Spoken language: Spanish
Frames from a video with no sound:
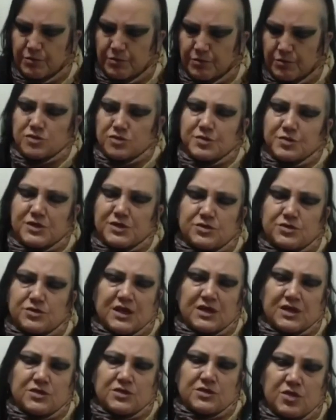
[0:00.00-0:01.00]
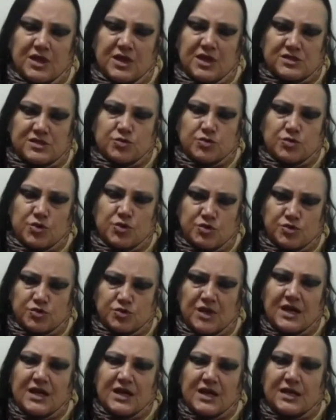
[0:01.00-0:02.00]
Por supuesto que todas,
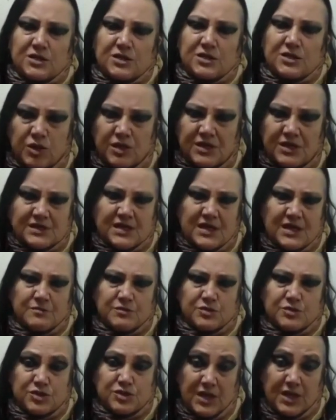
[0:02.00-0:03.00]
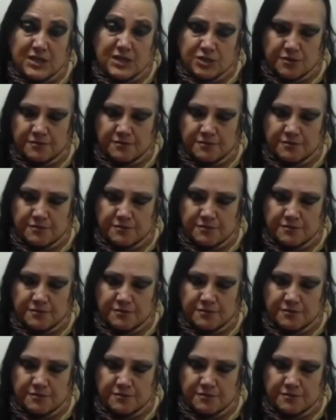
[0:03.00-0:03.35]
todos y todos tenemos derecho.